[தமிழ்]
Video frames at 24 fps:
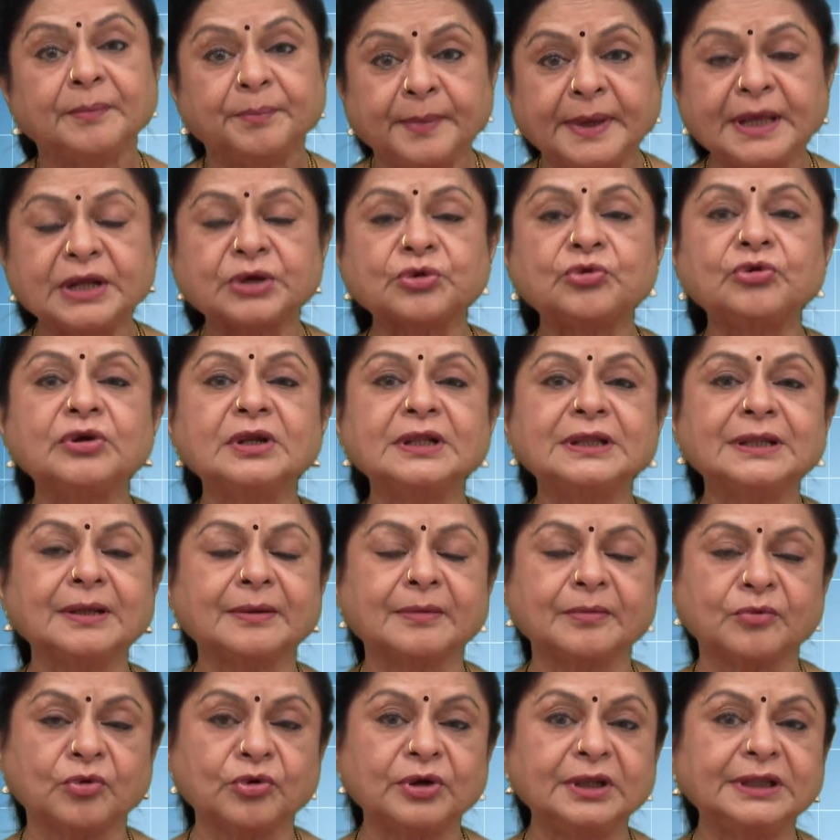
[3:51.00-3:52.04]
மேற்கொண்டு இந்த
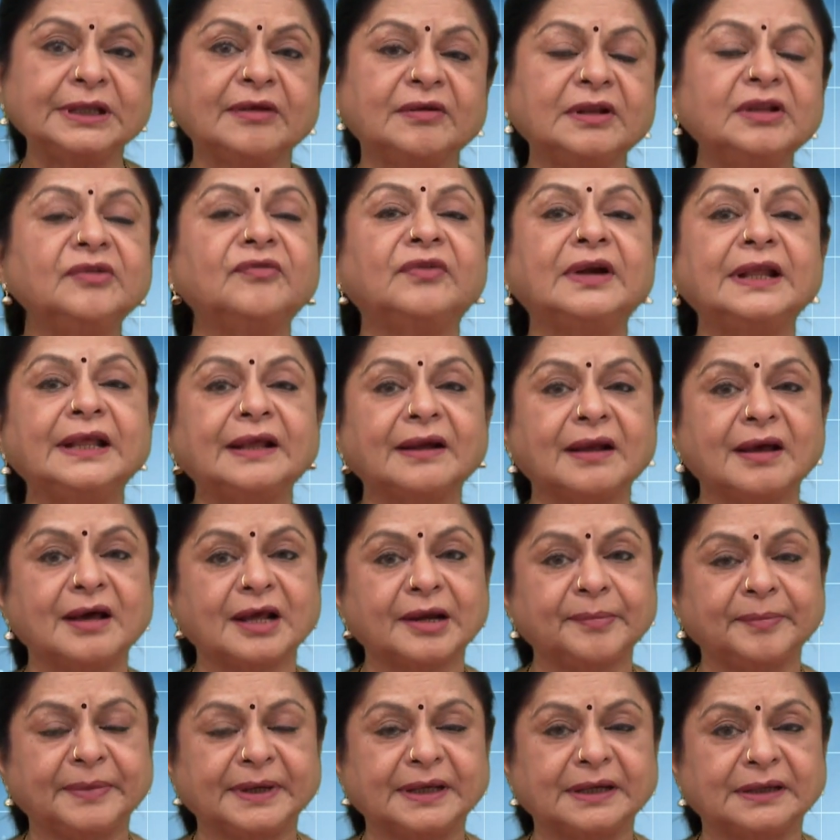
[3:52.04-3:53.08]
குழந்தைங்க வந்து விளையாட
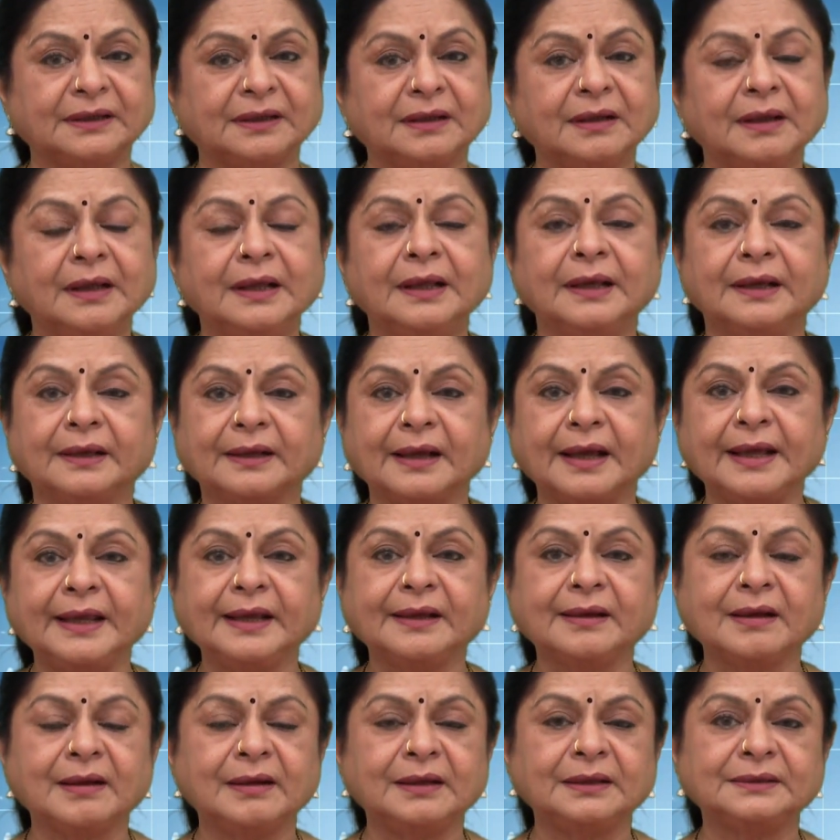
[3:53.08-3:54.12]
ஆரம்பிக்கிறது கை
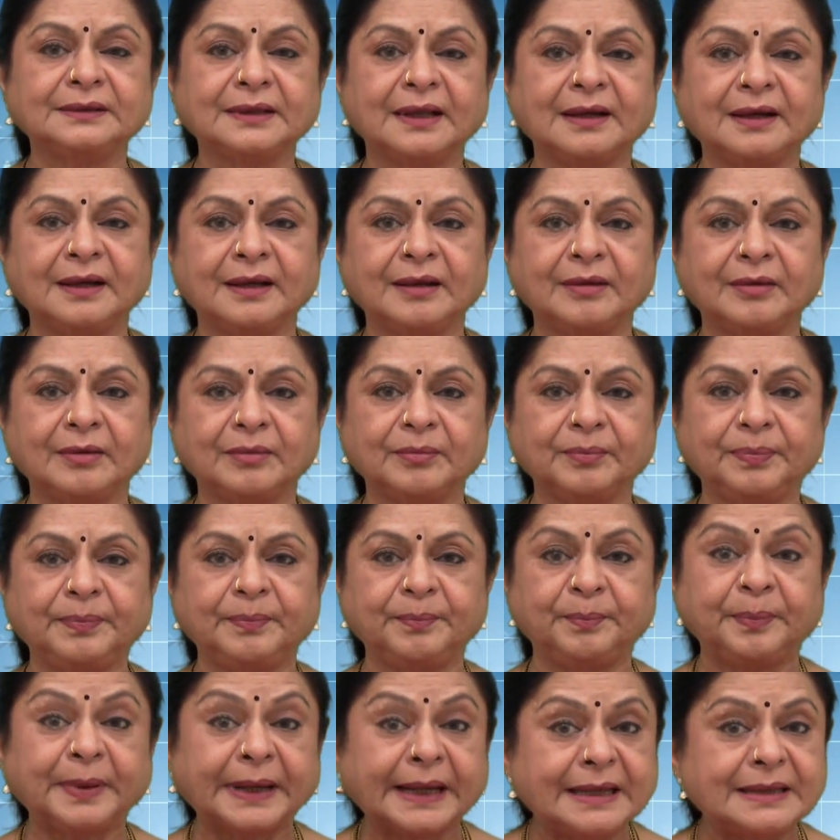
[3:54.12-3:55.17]
கால் தலை
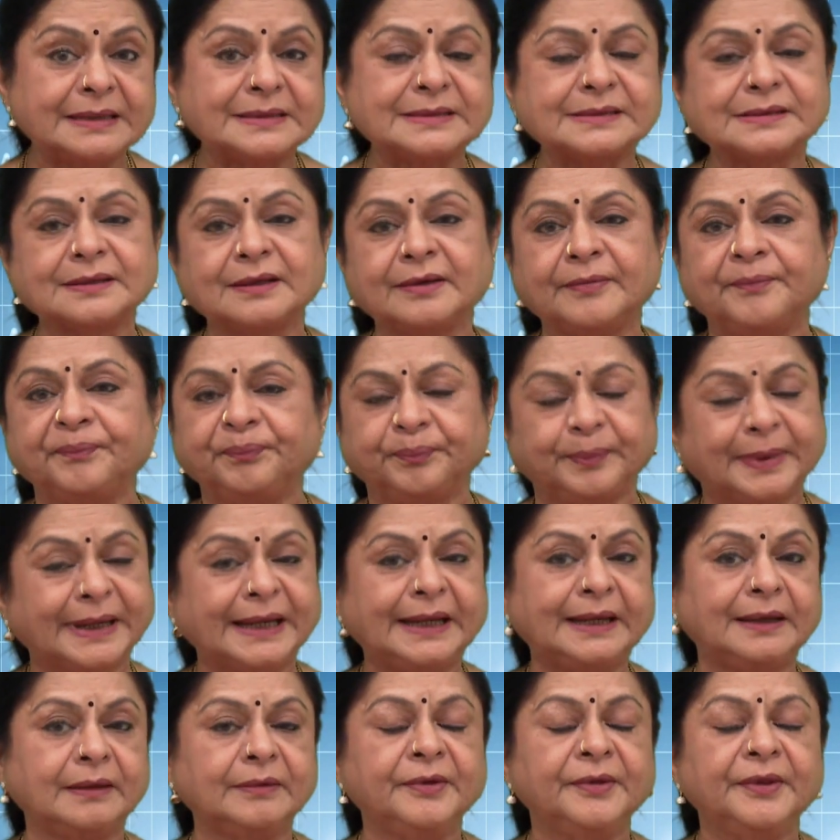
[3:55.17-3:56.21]
பிரெயின்ஸு
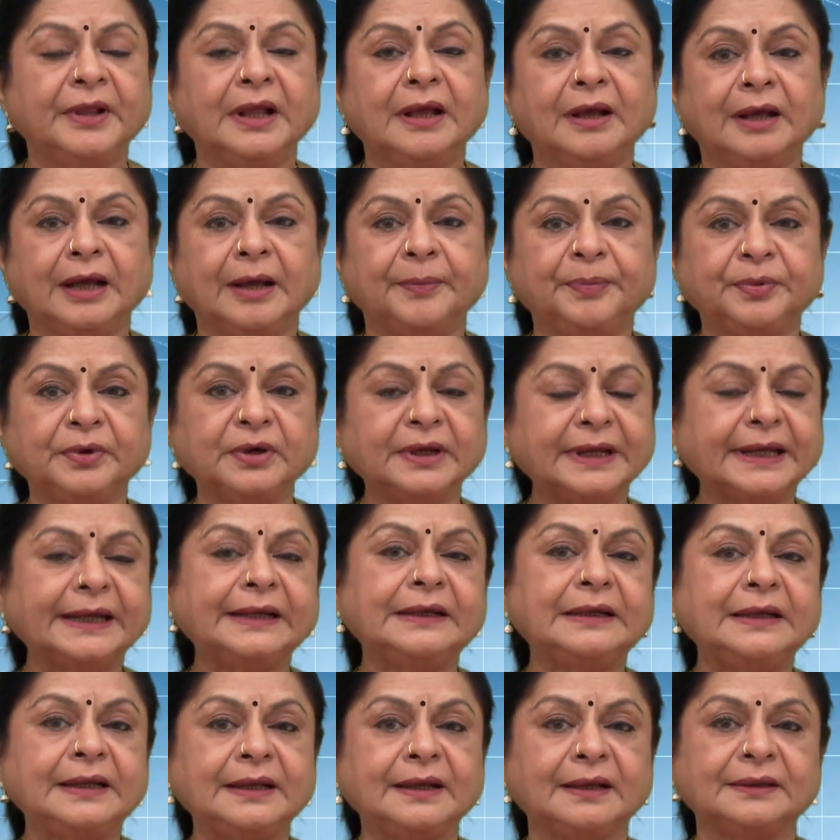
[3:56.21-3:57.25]
பிரெயின் அப்புறம்
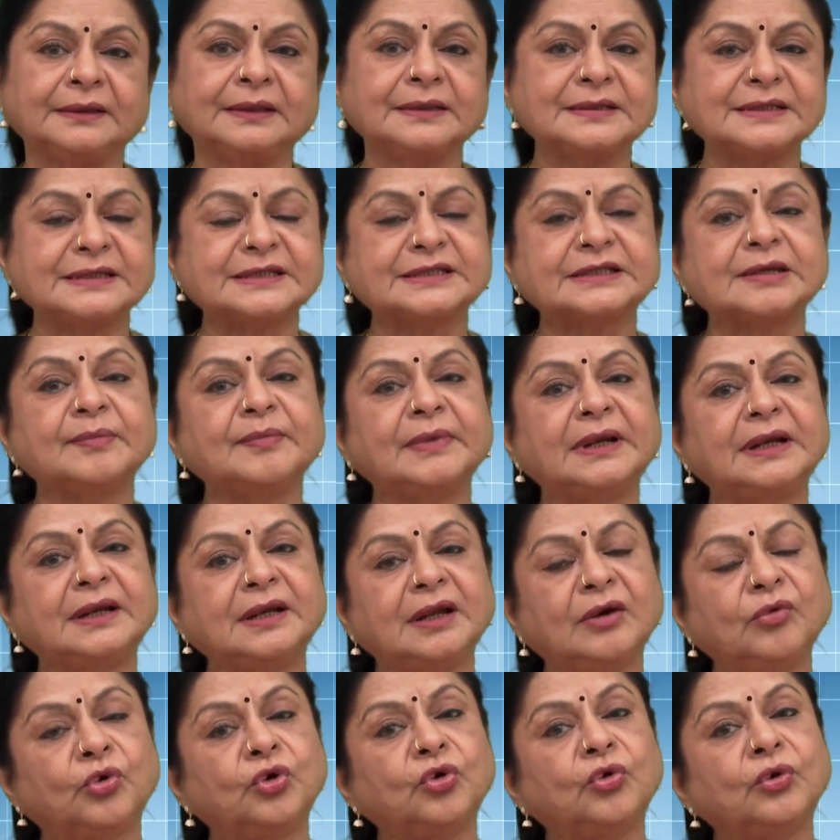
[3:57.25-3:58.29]
கிட்னி அந்த சிஸ்டம்
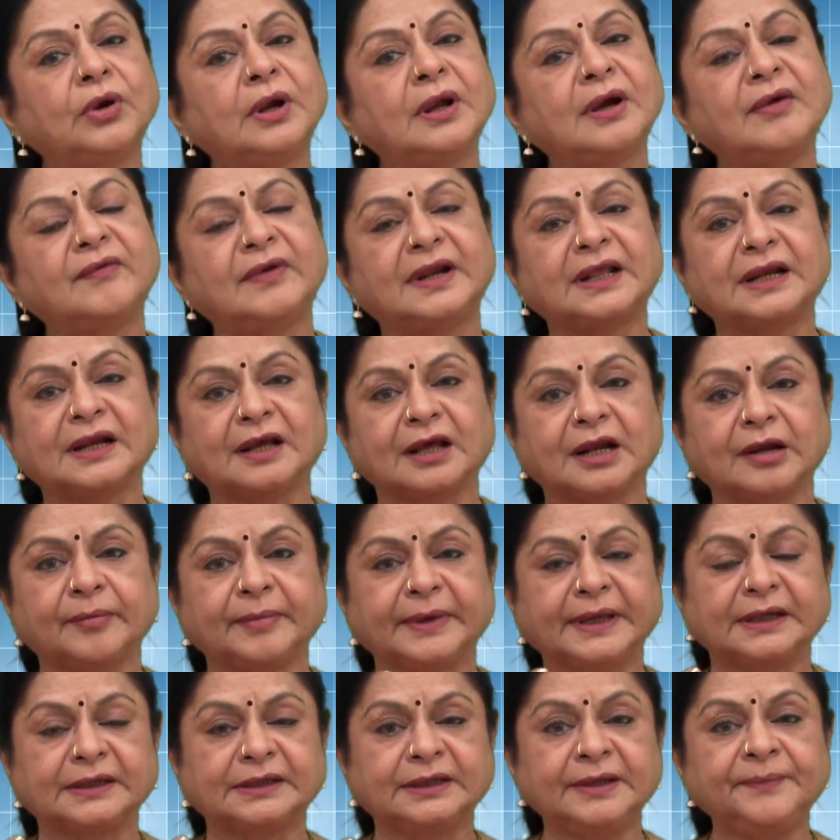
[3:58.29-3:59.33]
எல்லாம் ஒன்று ஒன்றா விளையாட
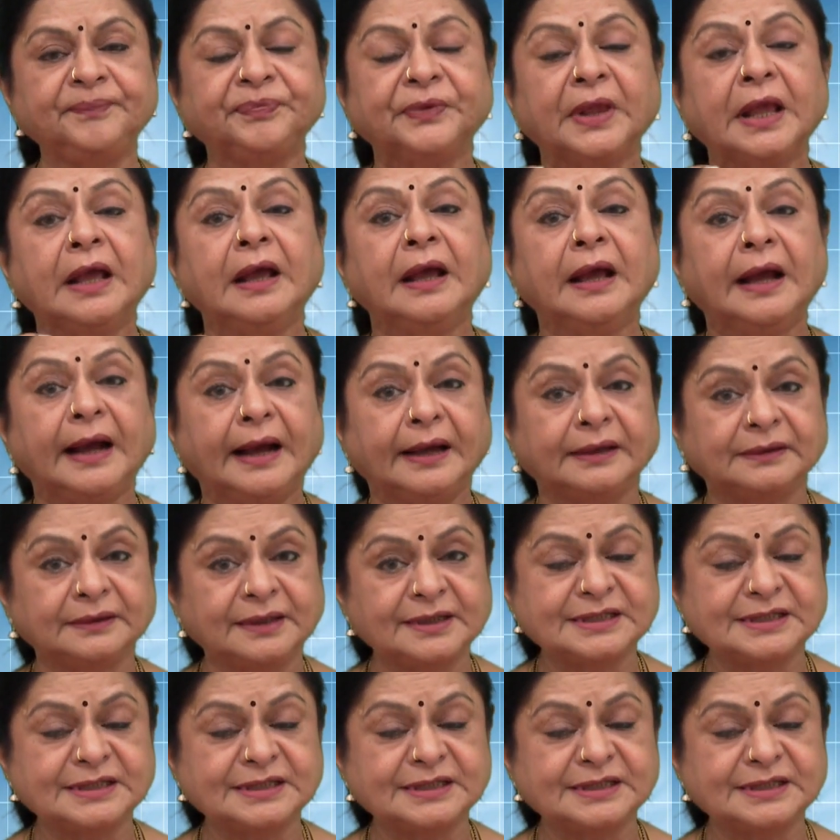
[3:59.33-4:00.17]
ஆரம்பிக்கிறது அந்த